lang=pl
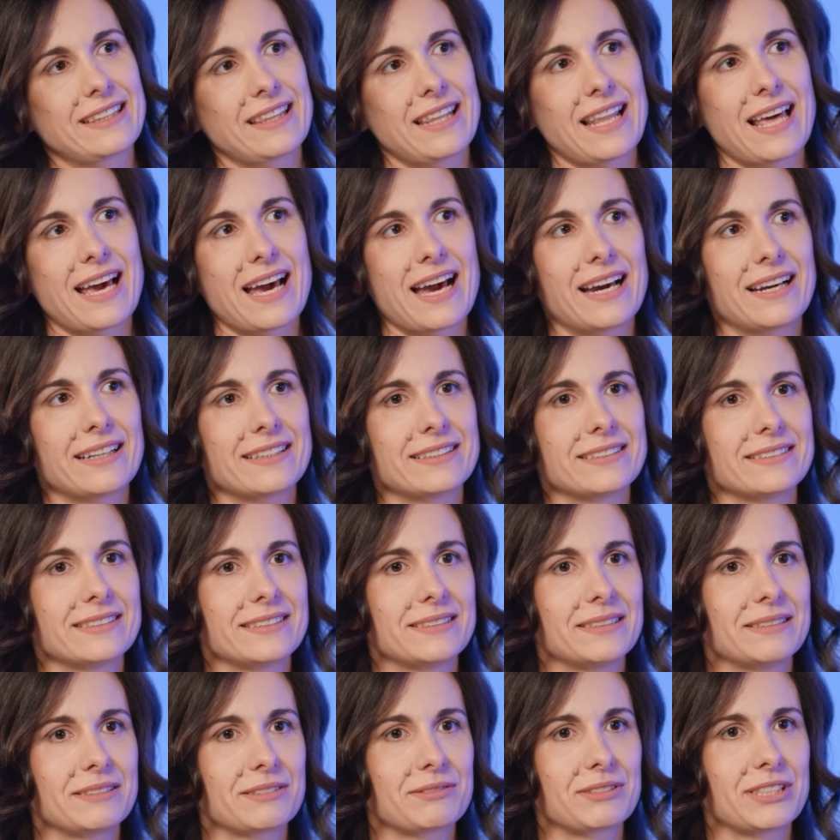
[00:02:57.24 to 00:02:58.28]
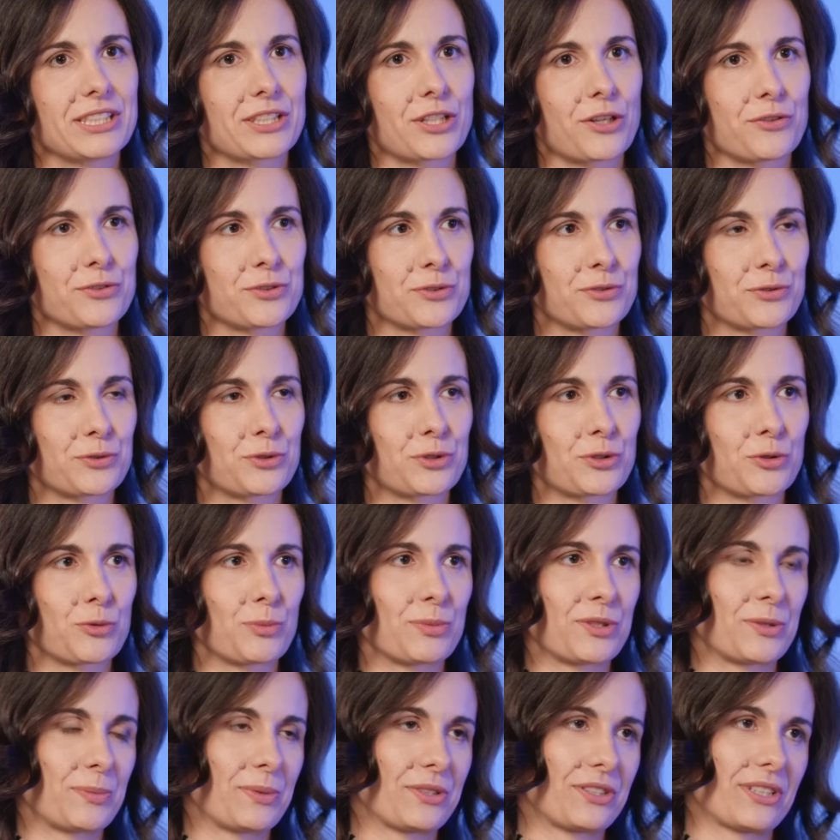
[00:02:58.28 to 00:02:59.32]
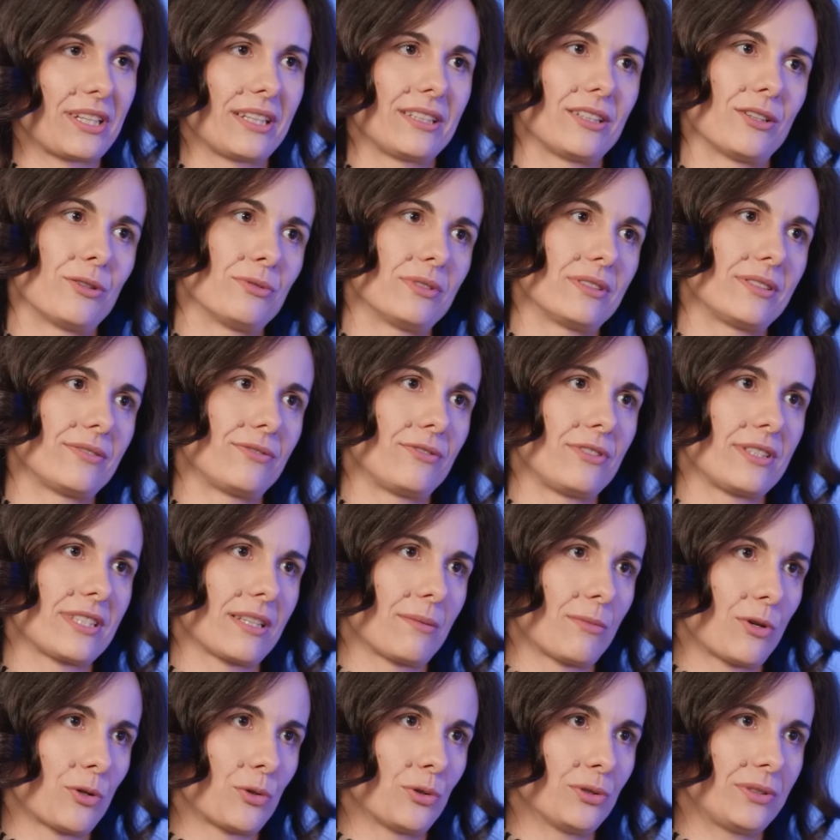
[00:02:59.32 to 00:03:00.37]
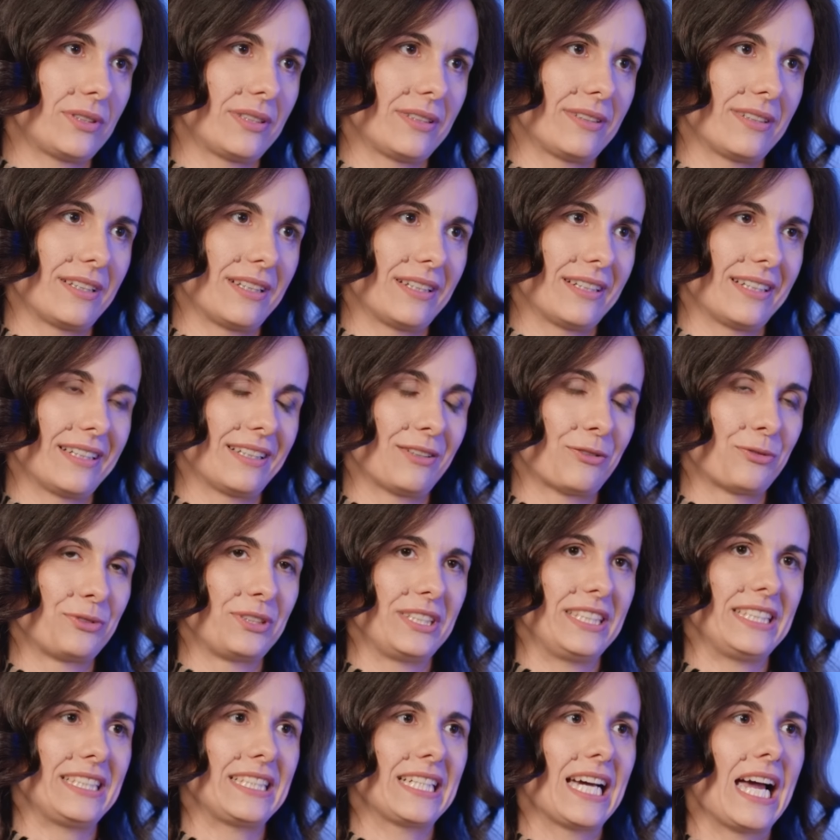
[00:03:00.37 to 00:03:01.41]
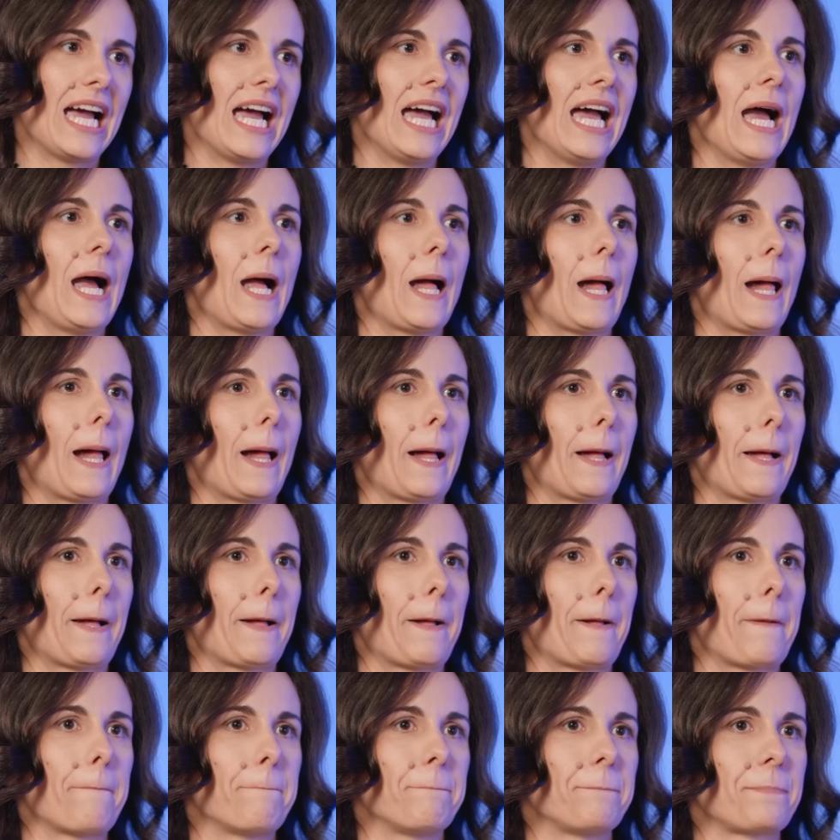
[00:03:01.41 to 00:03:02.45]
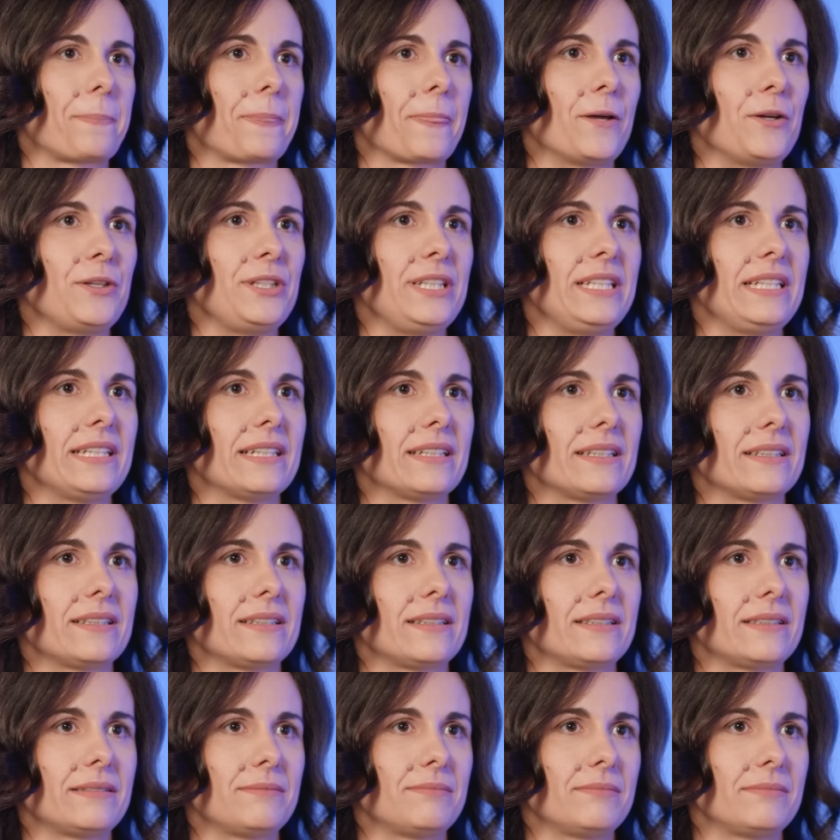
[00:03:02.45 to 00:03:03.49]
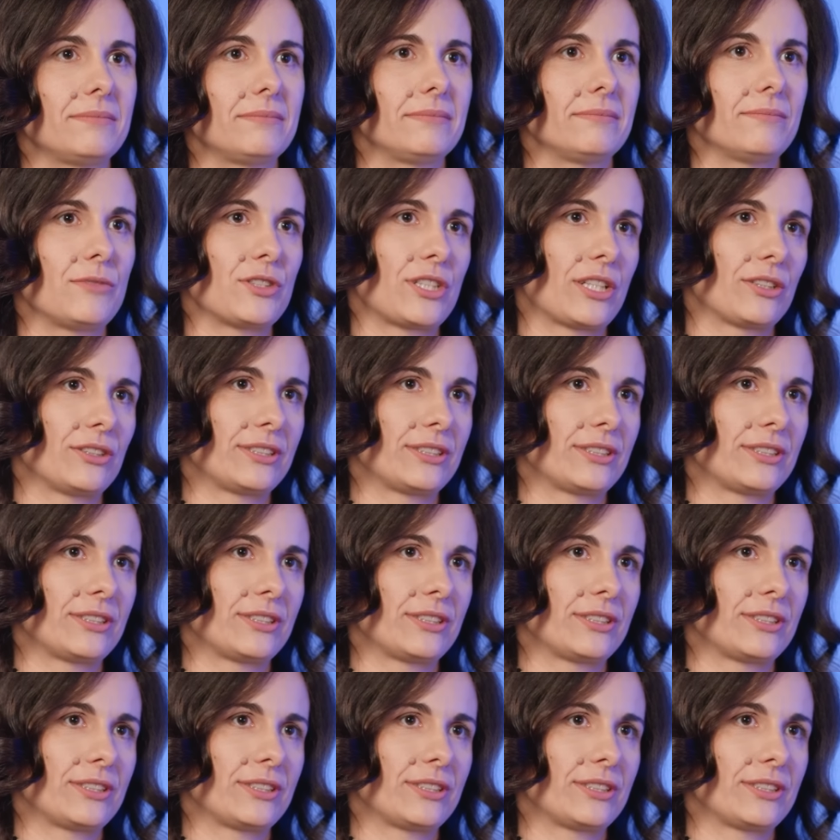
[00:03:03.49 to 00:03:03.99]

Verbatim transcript: dla e, kierowców, którzy ubezpieczają swój samochód e, u nich. No i można